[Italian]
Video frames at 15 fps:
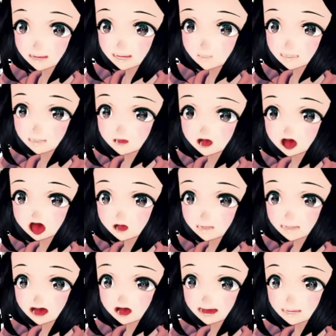la chiave.
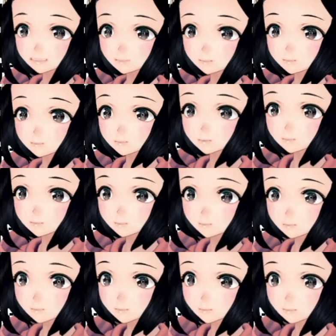
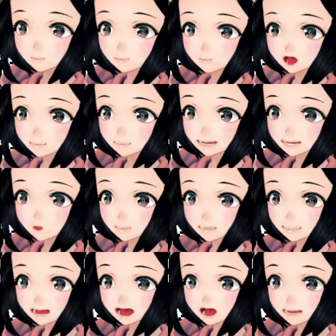La chiave, la
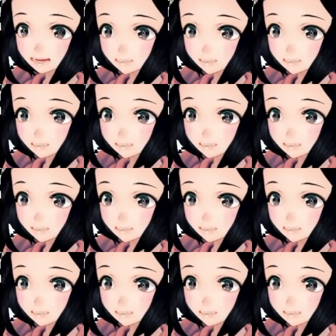chiave.